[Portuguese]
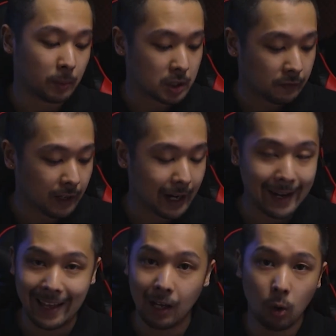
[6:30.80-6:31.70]
modificar
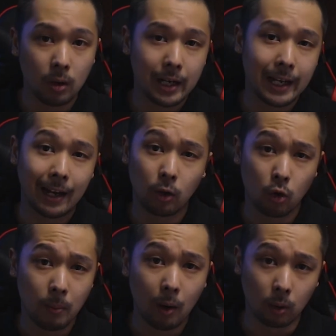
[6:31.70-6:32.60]
ela ou criar
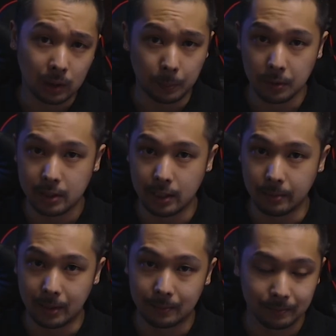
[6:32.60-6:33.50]
alguma outra por
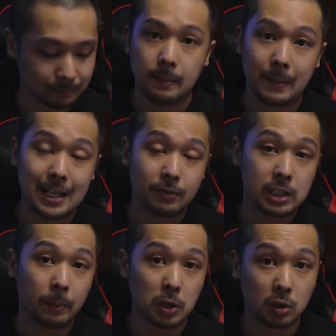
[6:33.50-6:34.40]
cima mas
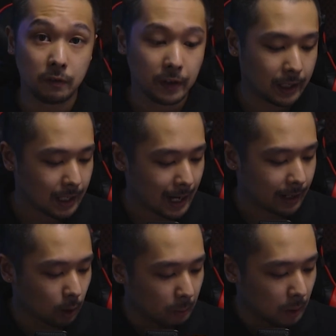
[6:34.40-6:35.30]
você pode conferir
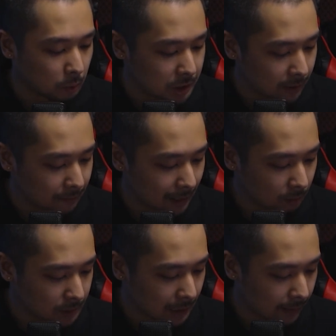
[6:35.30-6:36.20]
aqui no menu de
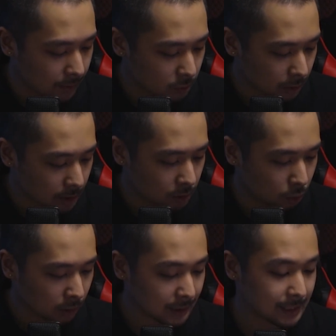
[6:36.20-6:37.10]
eventos e gravações
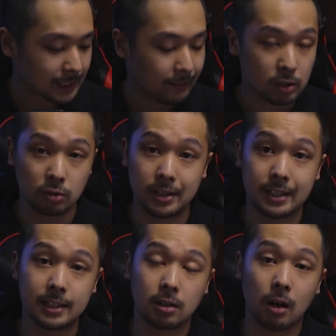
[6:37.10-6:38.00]
todas as gravações
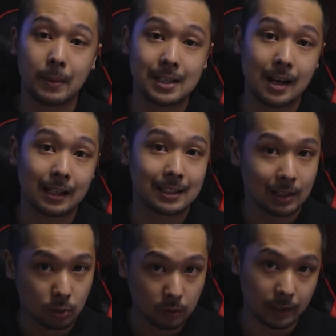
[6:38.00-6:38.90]
que estão armazenadas
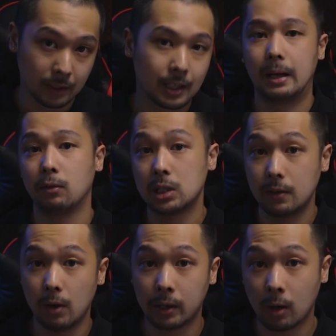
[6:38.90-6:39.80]
na nuvem, para
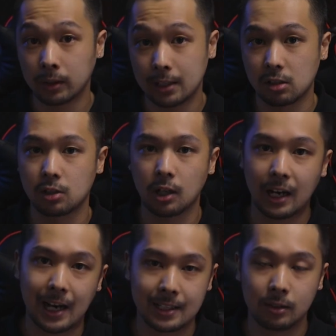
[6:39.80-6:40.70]
você ver o que aconteceu na sua
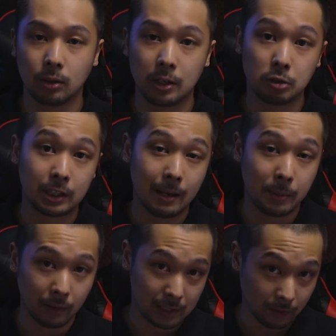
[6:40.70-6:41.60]
casa durante o
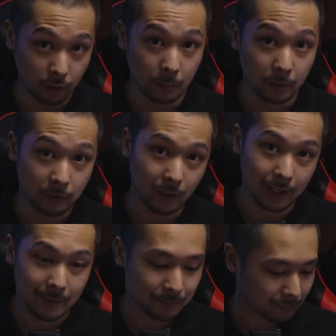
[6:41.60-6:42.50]
tempo que você ficou por fora.